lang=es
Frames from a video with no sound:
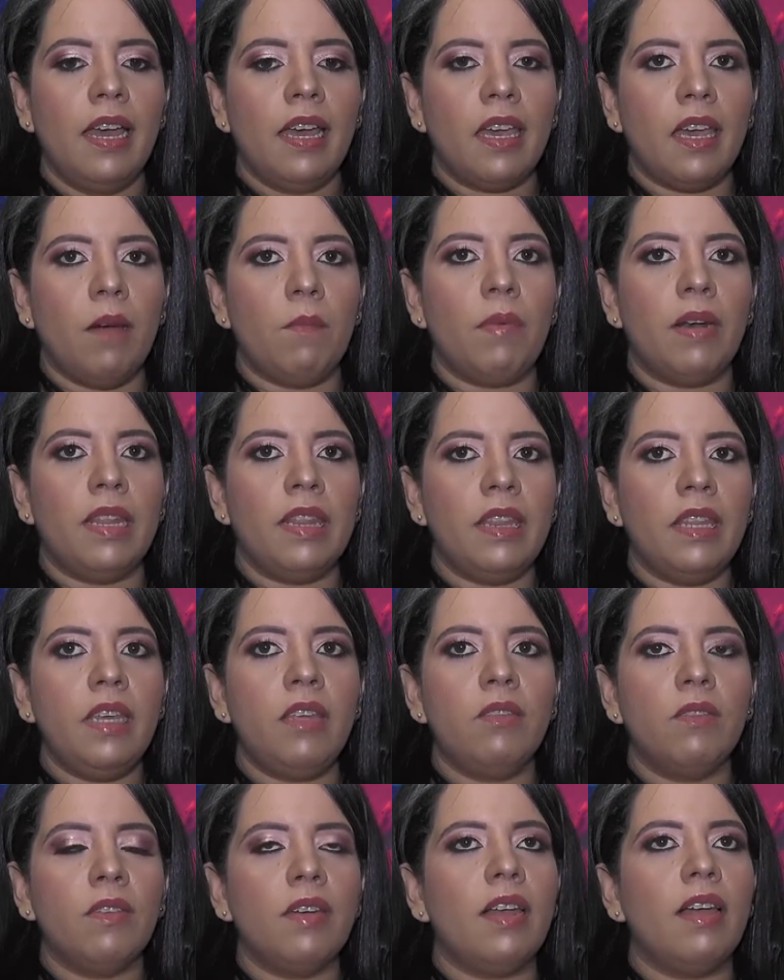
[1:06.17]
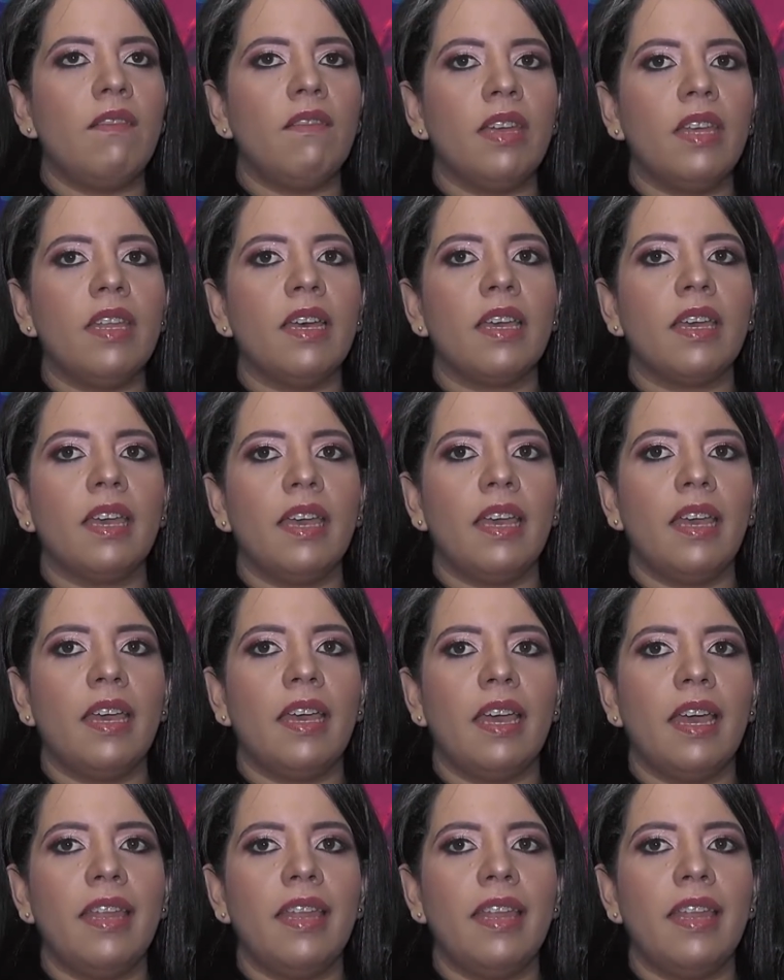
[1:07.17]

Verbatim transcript: que ha aprendido de la vida que